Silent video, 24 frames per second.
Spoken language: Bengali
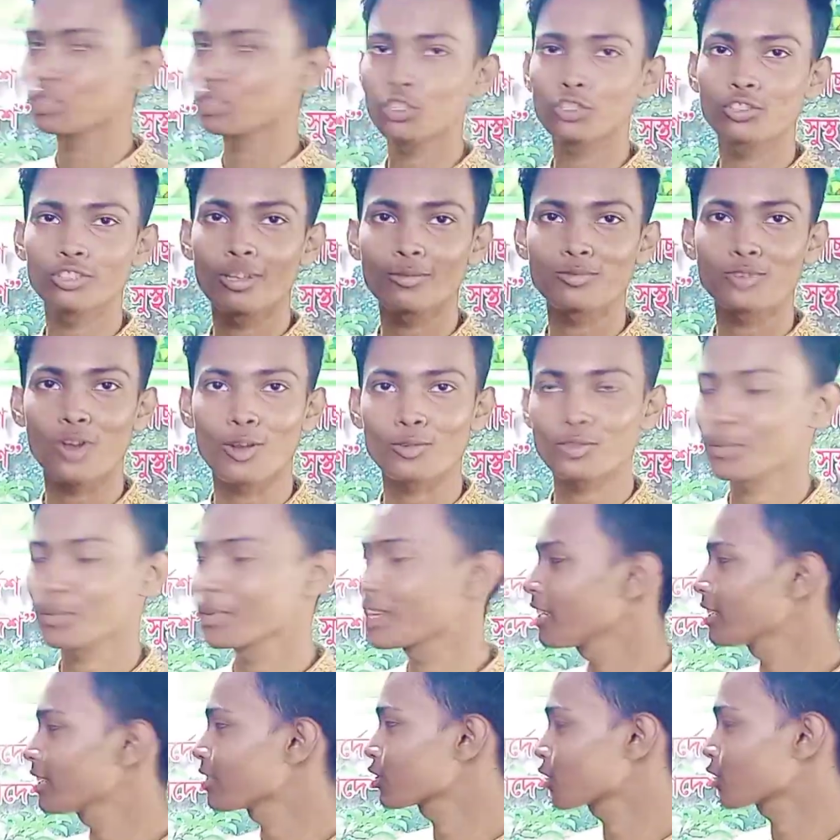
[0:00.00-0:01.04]
এই কিন্তু আমি
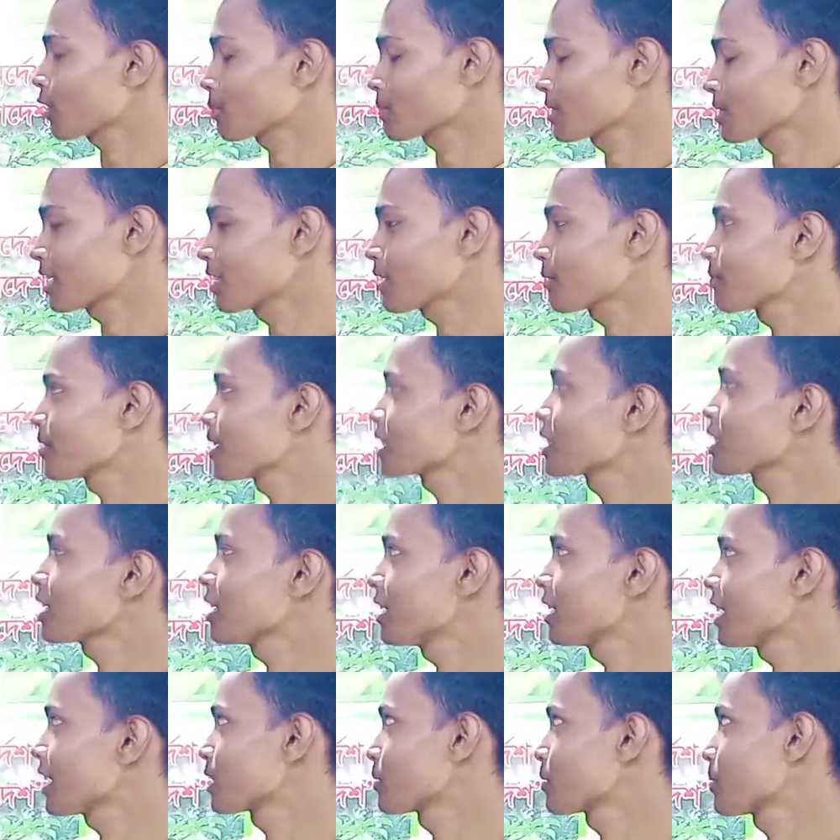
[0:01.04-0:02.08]
সবসময় সবচাইতে বেশি
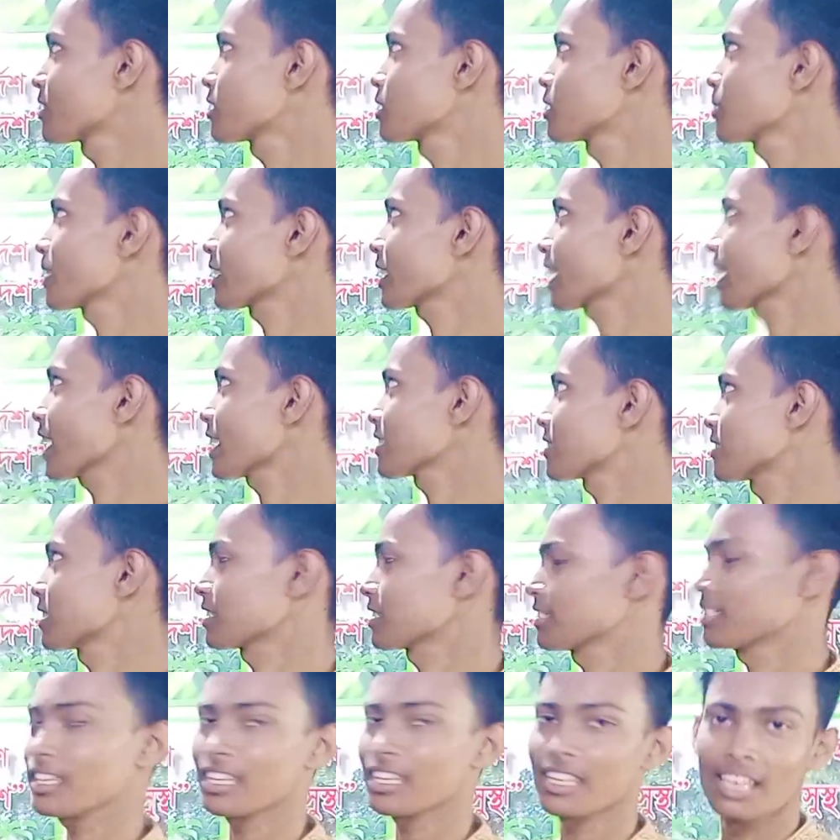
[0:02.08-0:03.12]
এটা এক্সপেন্সিভ একটা গাছ
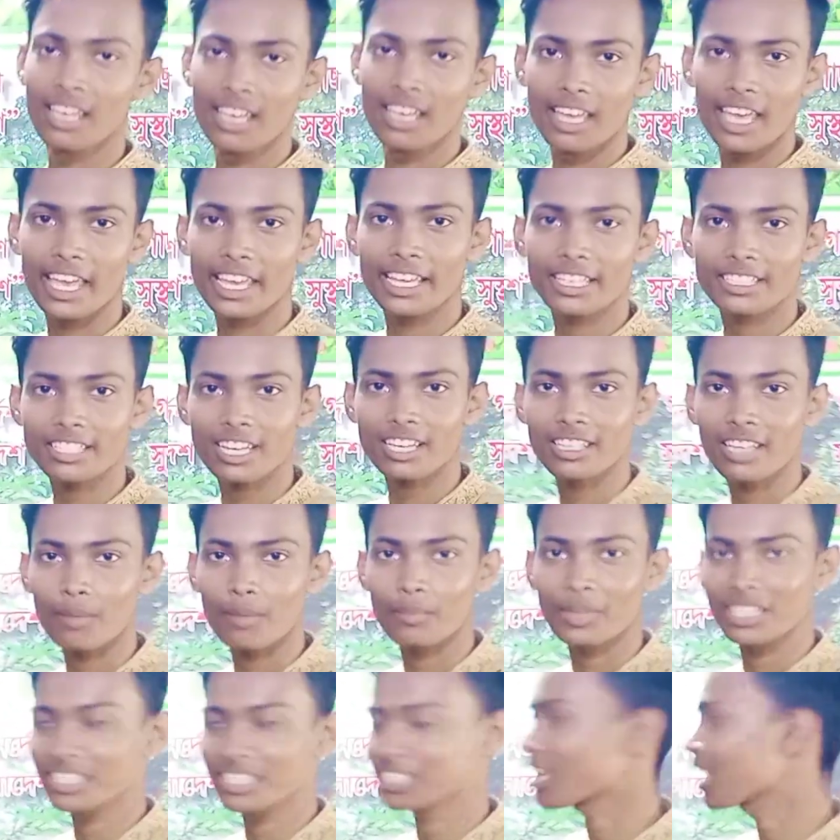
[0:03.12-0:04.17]
দেখছি এই গাছটার
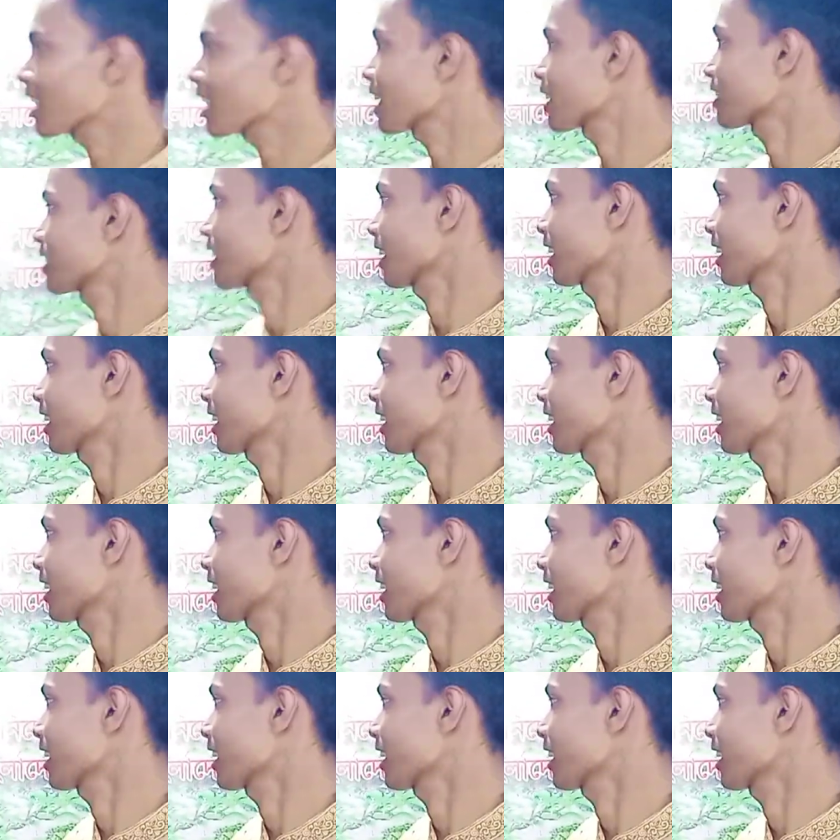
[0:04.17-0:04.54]
দাম নাকি চার লাখ